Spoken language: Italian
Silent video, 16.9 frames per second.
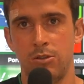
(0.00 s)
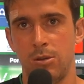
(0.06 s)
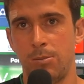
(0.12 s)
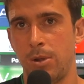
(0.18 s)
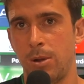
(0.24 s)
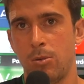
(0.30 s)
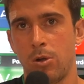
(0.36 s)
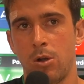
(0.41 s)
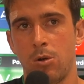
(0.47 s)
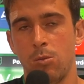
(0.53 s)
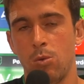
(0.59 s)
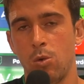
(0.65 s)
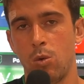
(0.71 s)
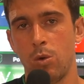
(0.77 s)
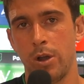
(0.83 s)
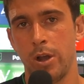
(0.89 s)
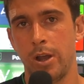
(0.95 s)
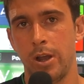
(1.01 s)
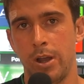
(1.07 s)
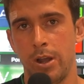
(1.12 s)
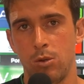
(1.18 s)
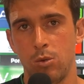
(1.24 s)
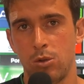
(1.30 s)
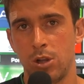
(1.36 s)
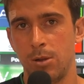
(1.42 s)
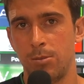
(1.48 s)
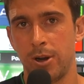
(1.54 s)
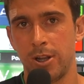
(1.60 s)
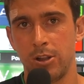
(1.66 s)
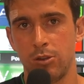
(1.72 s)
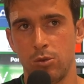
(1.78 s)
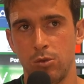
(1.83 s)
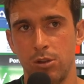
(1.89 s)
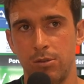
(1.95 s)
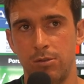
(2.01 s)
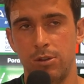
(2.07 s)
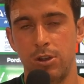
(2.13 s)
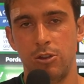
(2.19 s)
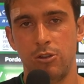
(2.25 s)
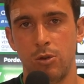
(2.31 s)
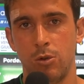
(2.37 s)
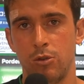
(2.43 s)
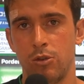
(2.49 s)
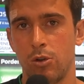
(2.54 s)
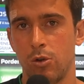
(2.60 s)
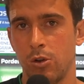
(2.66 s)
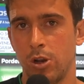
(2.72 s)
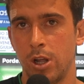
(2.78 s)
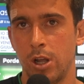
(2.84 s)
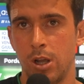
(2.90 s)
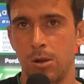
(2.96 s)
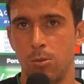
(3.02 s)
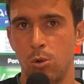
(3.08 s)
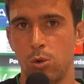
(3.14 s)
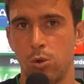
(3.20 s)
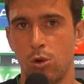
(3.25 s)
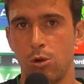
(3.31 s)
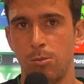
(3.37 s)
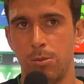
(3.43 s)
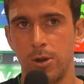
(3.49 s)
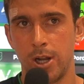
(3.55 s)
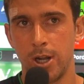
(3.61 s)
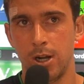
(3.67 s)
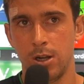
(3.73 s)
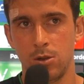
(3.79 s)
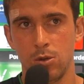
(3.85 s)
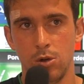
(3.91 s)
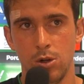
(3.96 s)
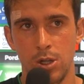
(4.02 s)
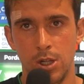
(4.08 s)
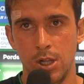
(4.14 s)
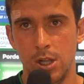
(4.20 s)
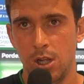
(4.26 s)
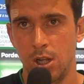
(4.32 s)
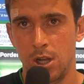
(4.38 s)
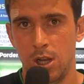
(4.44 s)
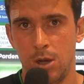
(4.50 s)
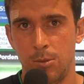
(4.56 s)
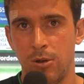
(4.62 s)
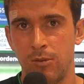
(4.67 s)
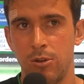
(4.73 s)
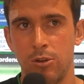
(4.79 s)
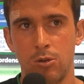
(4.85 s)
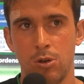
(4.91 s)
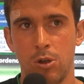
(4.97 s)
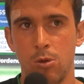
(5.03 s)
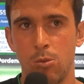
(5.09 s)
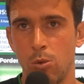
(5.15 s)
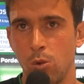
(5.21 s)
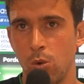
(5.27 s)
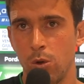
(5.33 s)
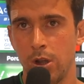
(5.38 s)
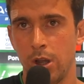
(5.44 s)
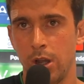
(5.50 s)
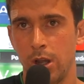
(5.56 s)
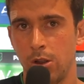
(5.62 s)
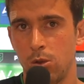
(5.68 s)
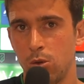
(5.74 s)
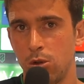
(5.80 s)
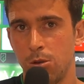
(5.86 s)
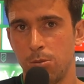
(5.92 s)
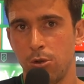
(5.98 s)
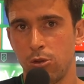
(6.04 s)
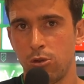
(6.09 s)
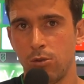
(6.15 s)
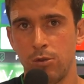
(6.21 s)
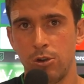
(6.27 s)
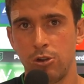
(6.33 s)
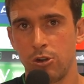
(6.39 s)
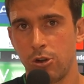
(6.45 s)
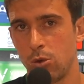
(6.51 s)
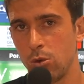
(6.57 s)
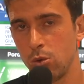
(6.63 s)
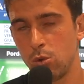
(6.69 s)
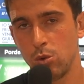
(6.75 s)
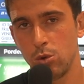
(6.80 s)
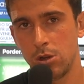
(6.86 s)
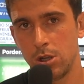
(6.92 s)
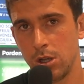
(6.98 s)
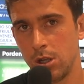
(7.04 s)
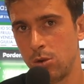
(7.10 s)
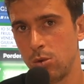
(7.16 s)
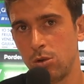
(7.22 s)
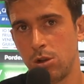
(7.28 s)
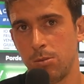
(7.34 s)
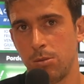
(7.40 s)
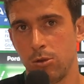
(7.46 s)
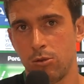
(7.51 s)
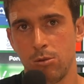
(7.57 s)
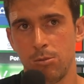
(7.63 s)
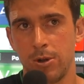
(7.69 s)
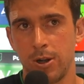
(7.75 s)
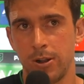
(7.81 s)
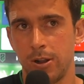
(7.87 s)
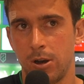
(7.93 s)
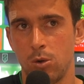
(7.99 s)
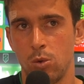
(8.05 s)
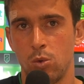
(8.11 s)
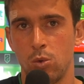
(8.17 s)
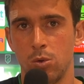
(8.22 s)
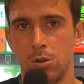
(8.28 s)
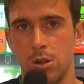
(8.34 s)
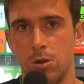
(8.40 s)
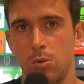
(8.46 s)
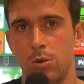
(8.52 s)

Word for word: Sappiamo che comunque tutte le partite sono difficili, è un girone molto complicato. Abbiamo visto che comunque tutti possono vincere con tutti e tutti possono perdere con tutti.